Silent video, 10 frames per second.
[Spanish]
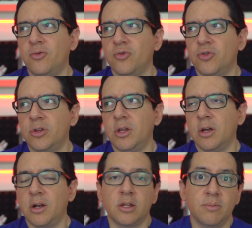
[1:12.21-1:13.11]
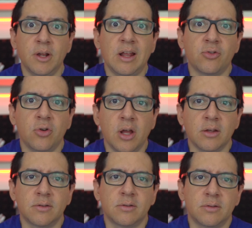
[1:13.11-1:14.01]
funcionan las velas
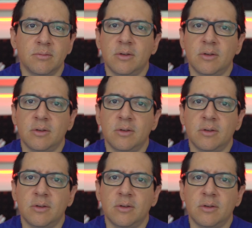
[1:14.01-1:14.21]
solares.